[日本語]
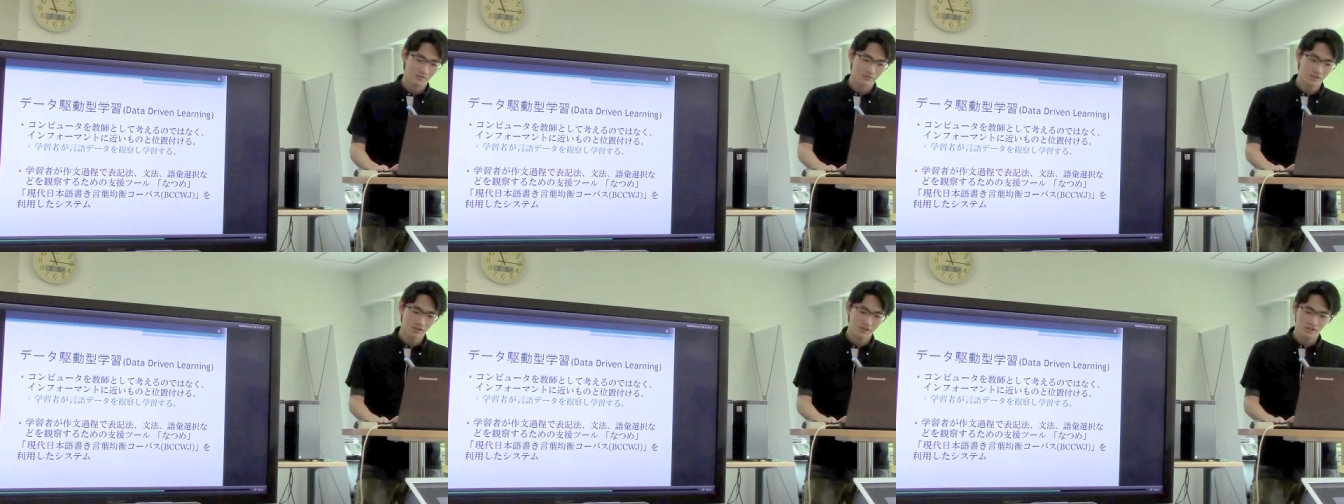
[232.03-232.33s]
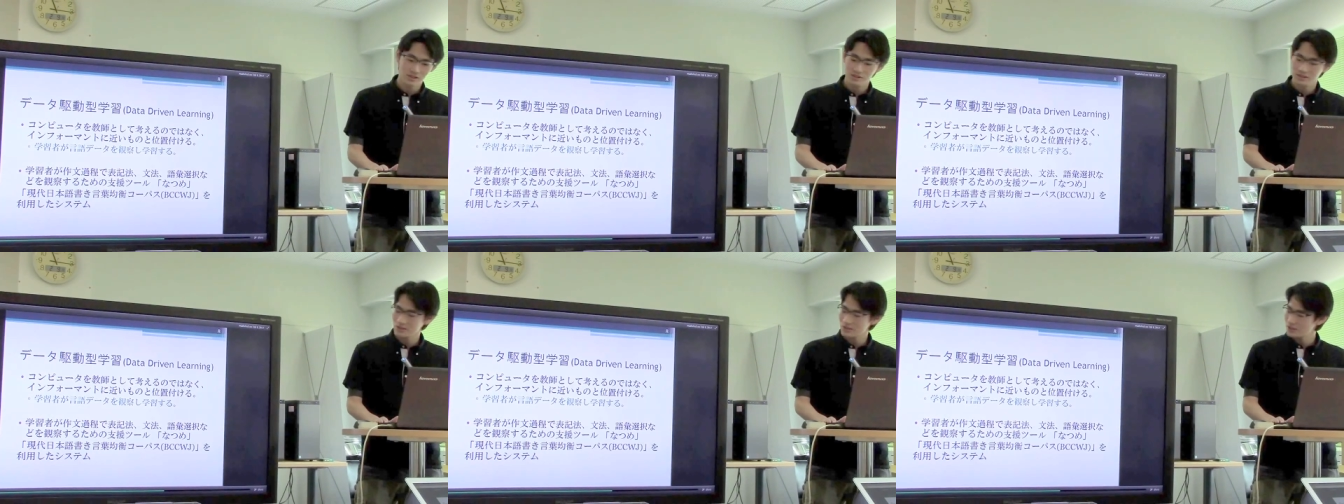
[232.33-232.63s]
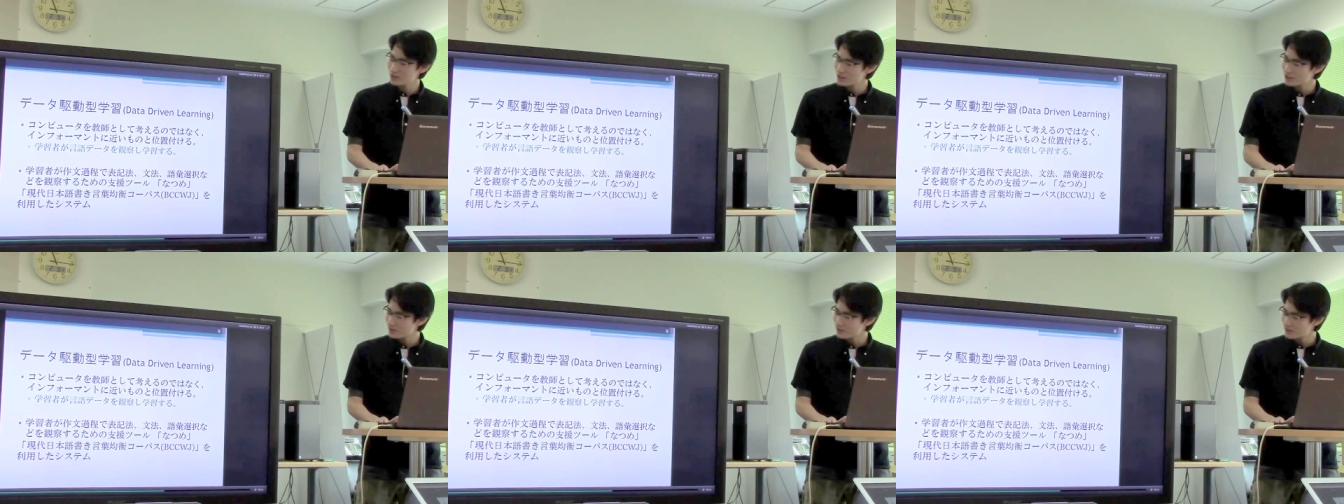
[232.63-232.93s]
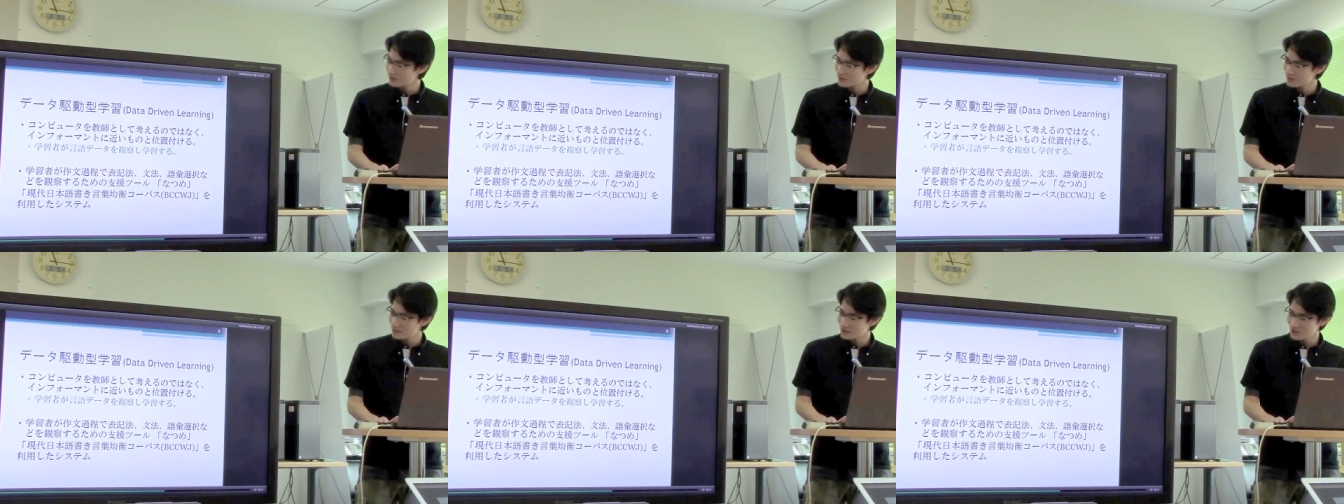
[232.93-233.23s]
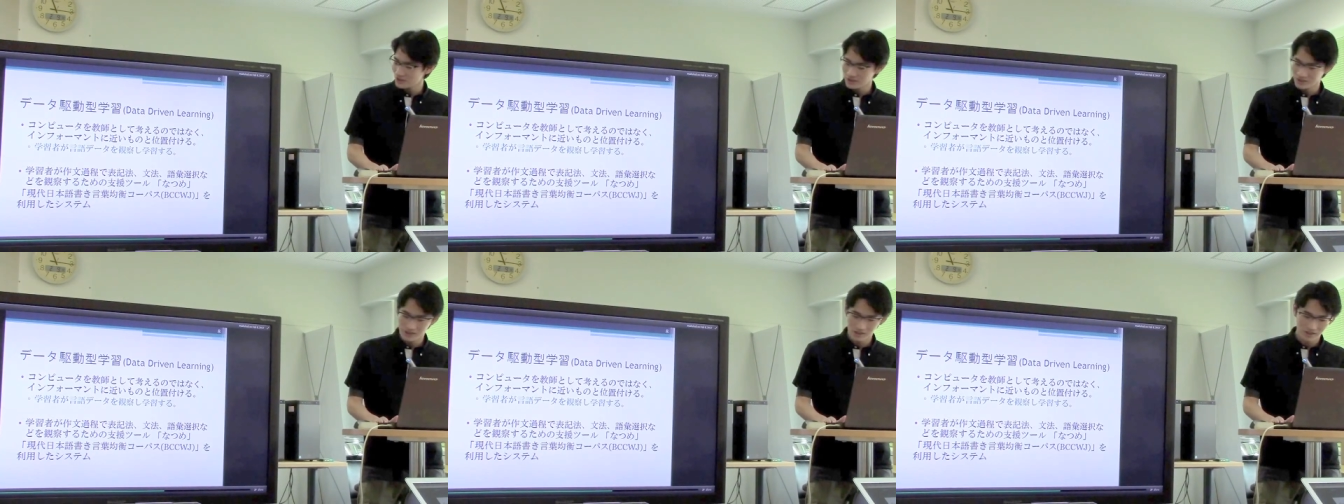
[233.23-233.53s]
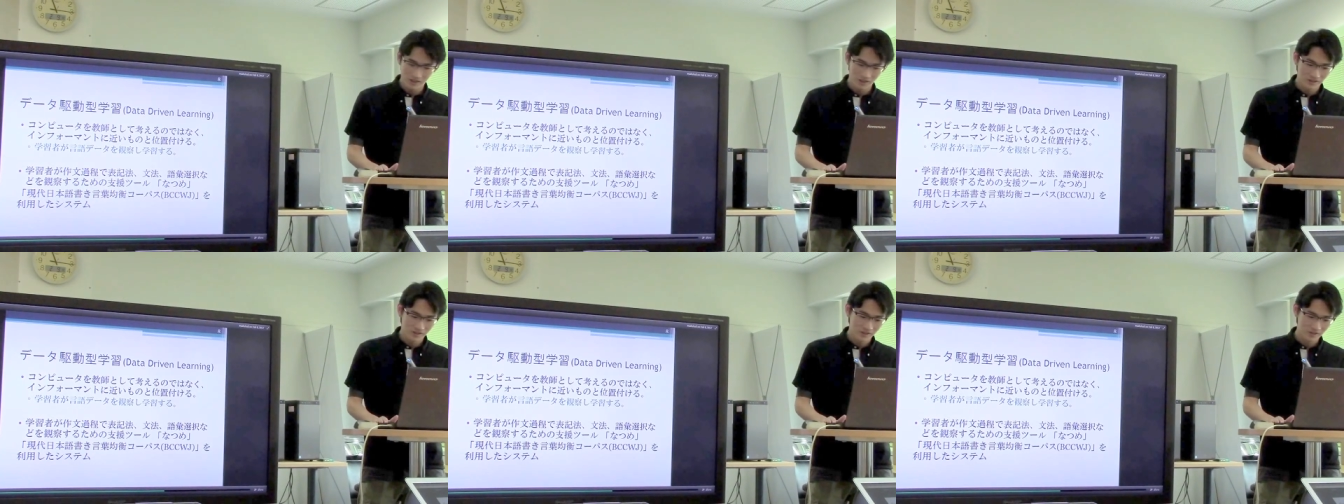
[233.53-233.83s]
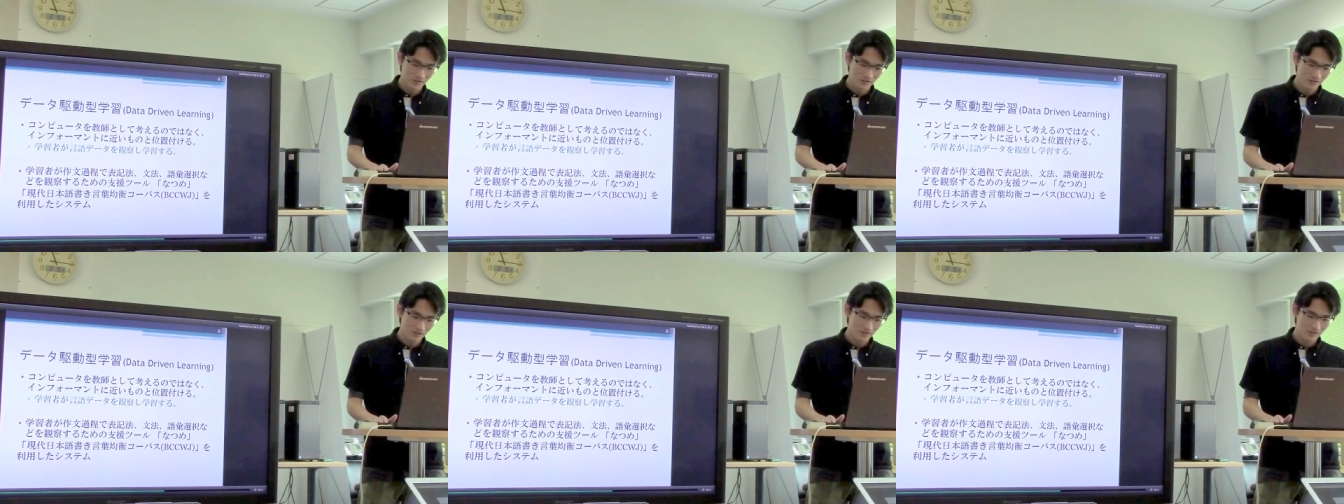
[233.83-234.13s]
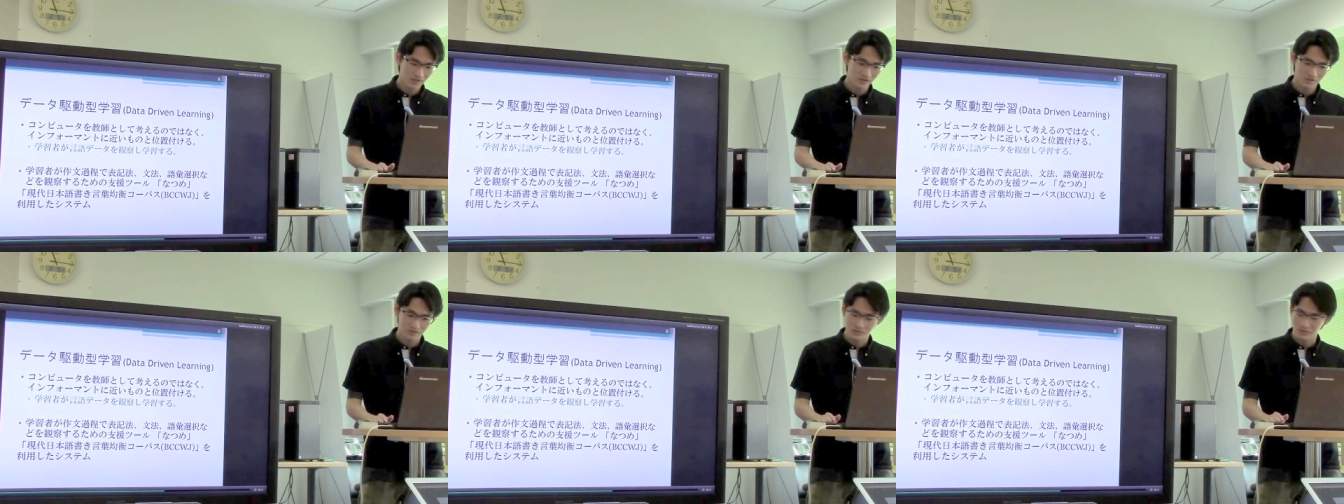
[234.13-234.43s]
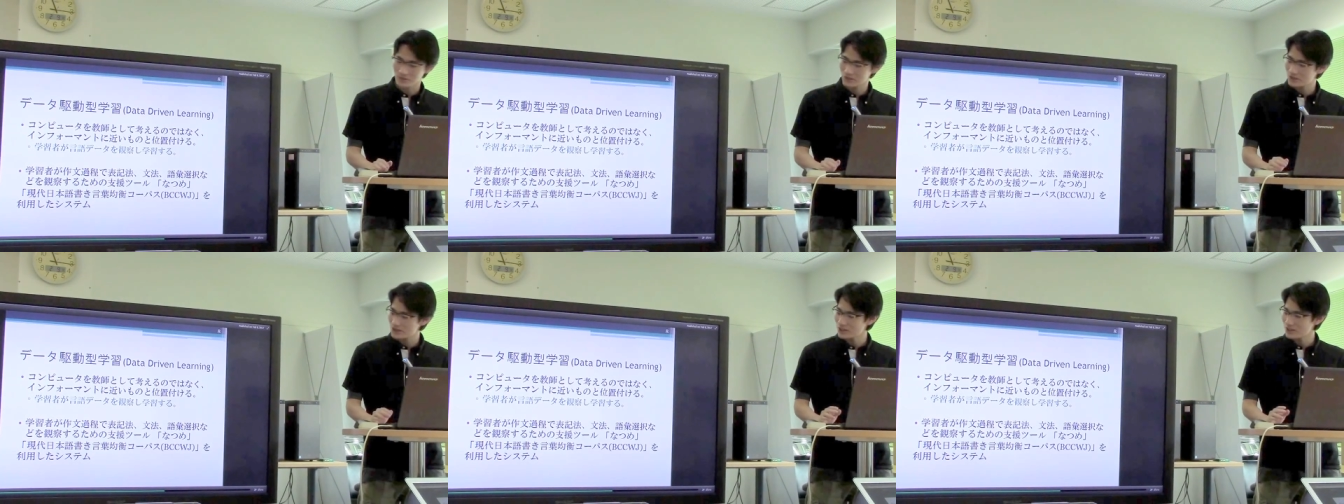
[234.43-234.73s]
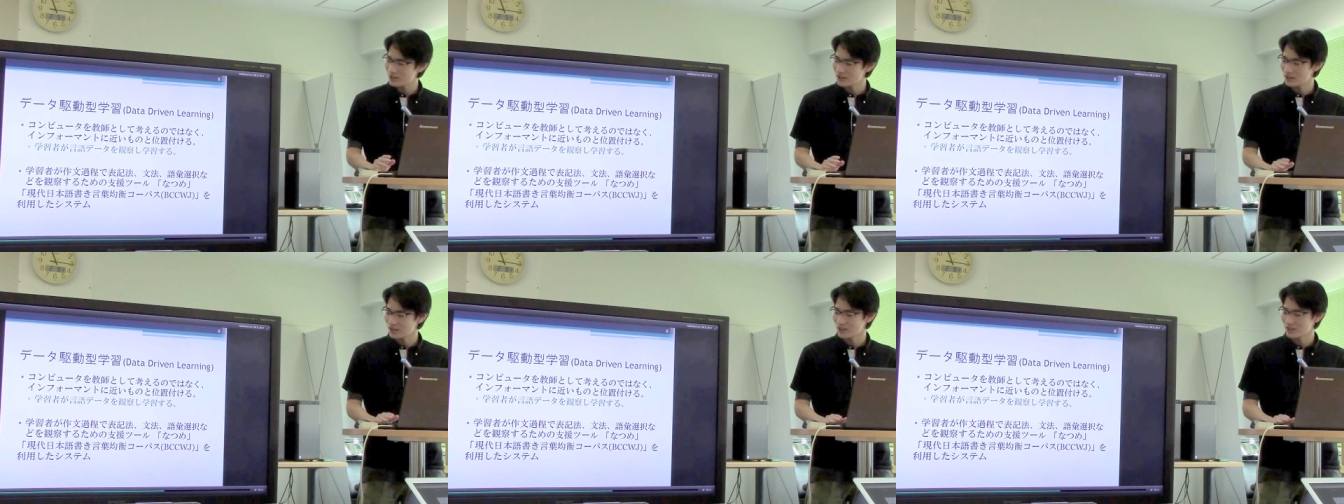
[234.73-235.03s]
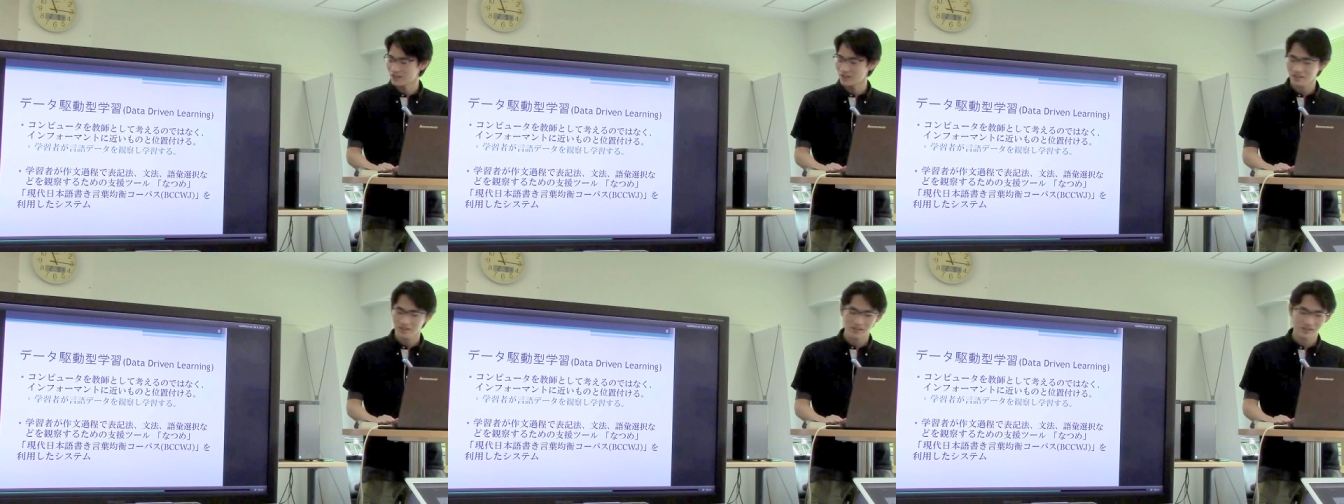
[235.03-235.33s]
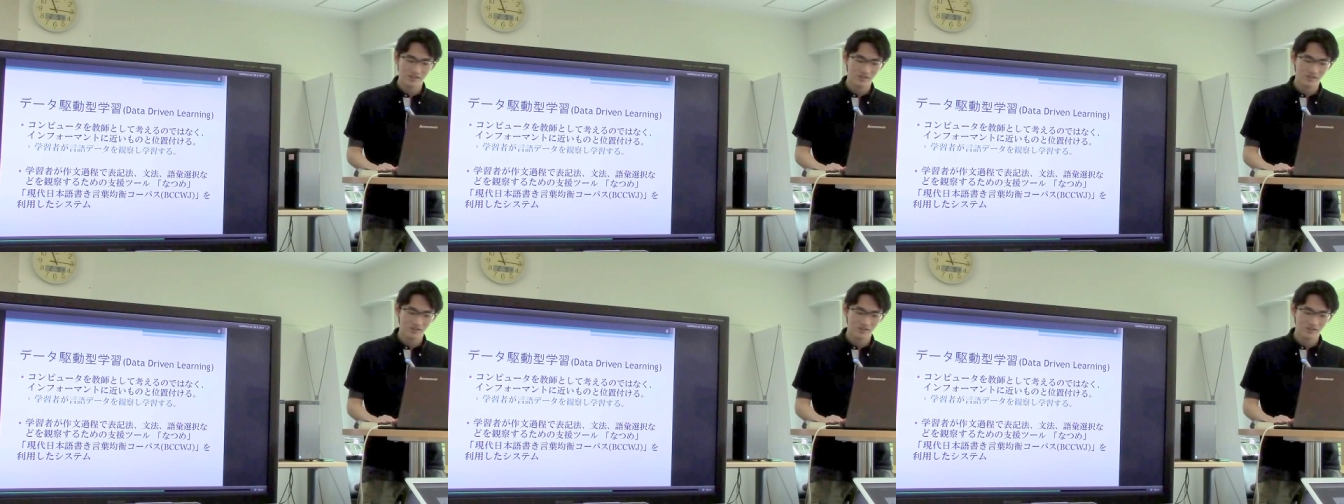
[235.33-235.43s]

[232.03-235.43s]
BCCWJ を用いて